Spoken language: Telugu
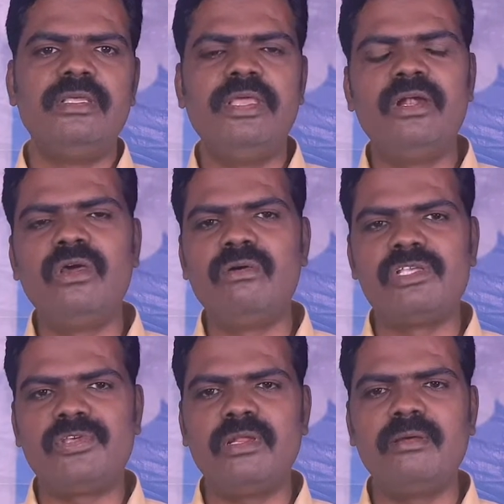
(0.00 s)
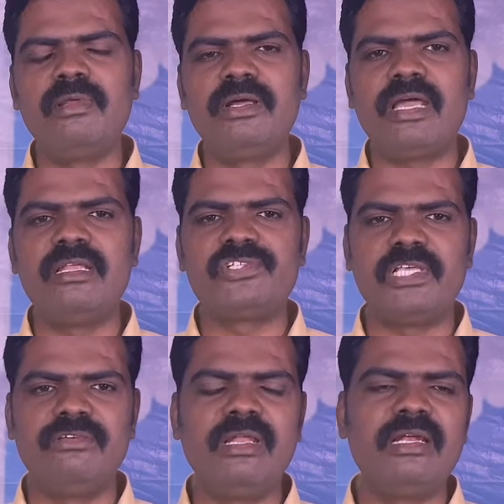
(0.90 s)
ఏడవ వచనంలో కను
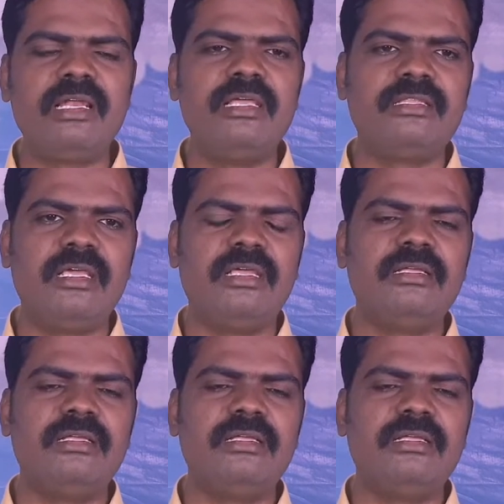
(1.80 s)
చదివినట్లయితే